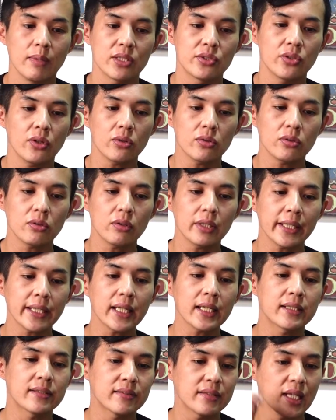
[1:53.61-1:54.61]
ちょっとだ
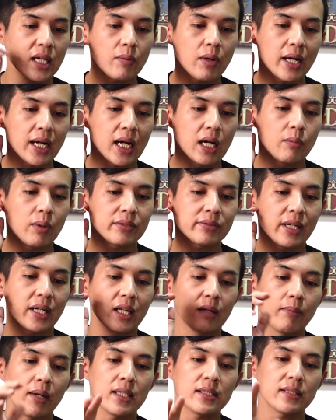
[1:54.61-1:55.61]
け規制は緩和さ
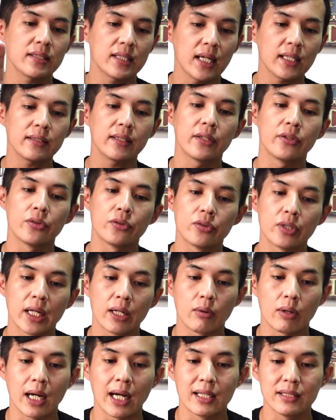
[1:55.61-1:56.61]
れましたっていうぐらい
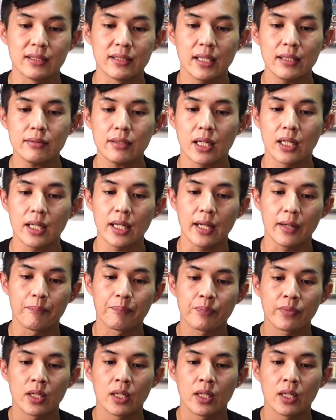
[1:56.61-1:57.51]
の感じですかね。